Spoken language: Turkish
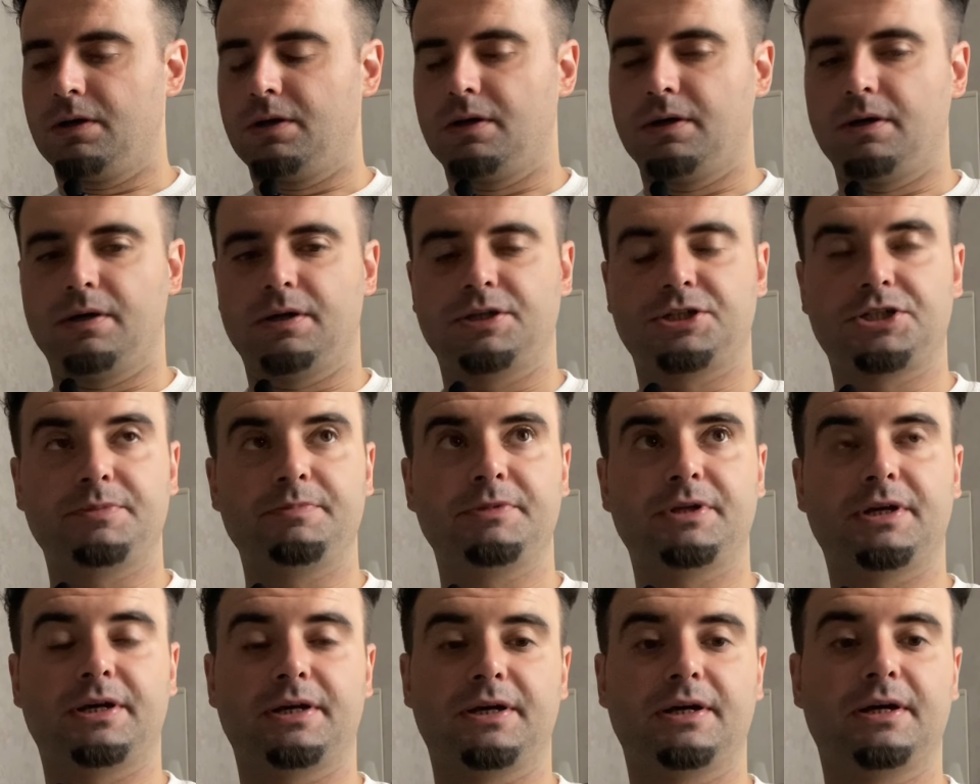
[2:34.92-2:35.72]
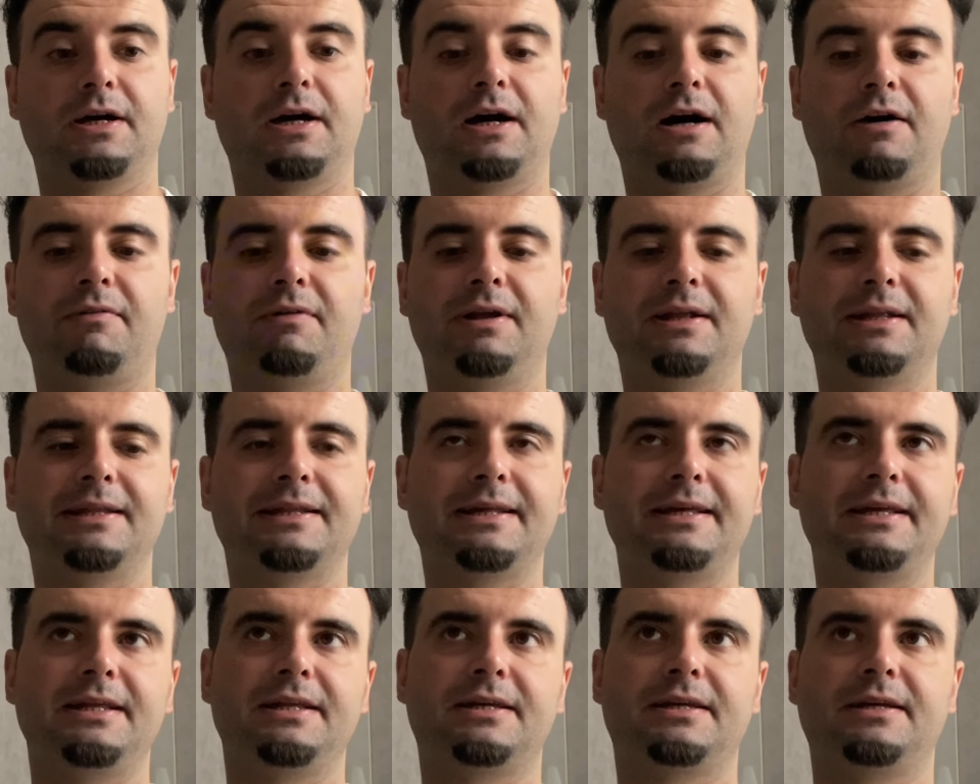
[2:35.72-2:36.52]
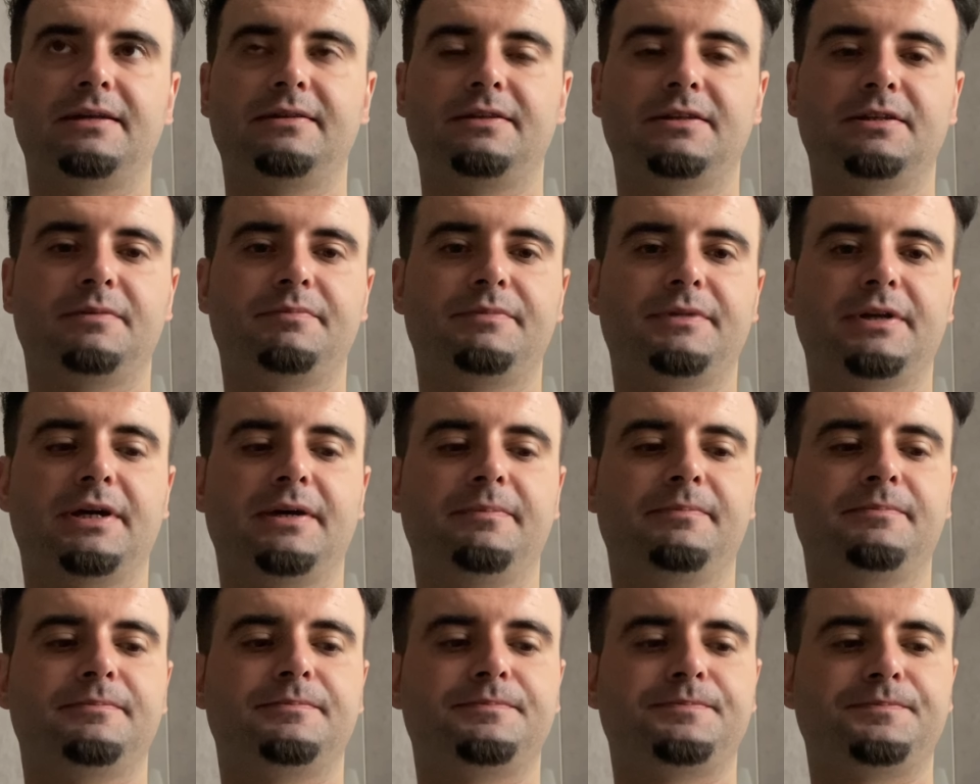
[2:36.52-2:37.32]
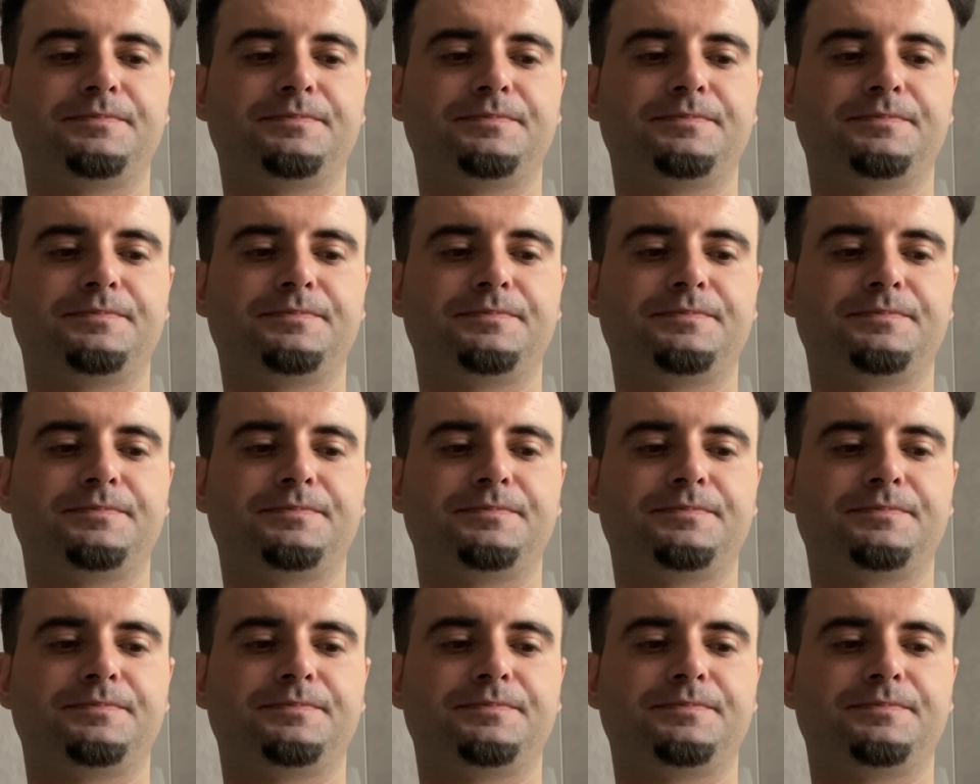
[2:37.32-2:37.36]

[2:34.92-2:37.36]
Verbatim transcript: Ee, şimdi havaalanına ilk indiğimde